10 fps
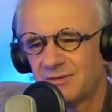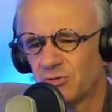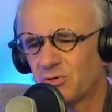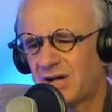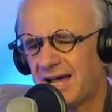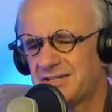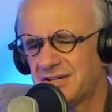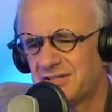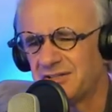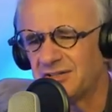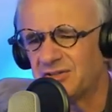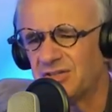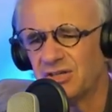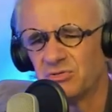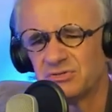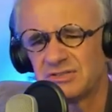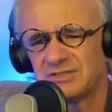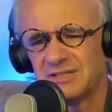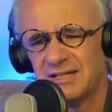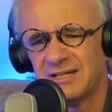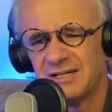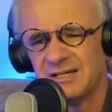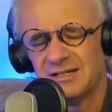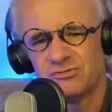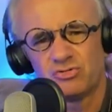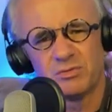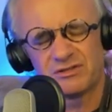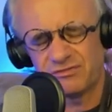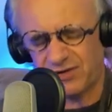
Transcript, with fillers: colocar diante de Deus suas